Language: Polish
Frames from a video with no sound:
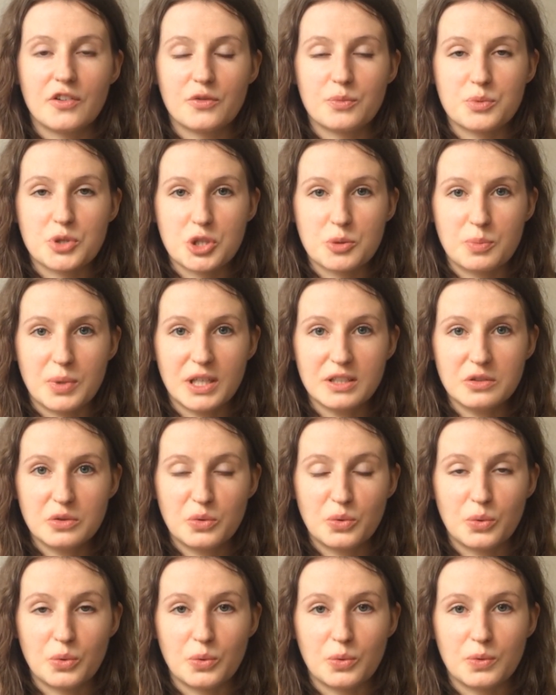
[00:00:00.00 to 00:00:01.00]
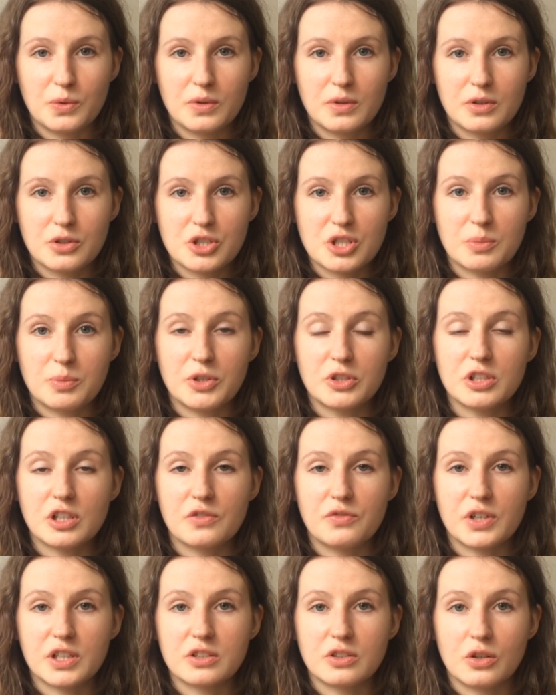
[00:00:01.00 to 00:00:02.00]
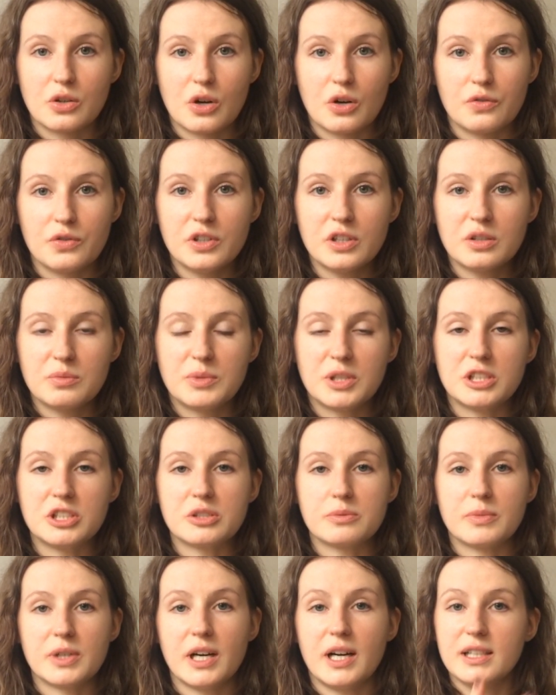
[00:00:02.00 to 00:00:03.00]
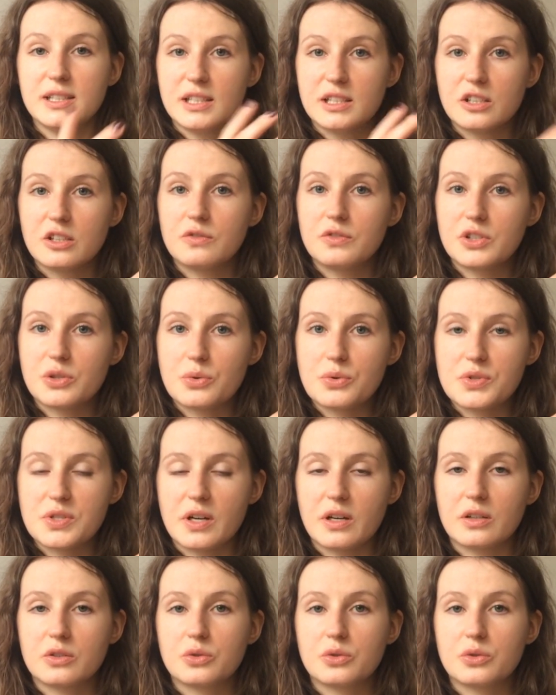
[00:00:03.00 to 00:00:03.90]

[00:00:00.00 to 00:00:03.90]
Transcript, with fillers: W przypadku szczepionek wektorowych mieliśmy adenowirusa,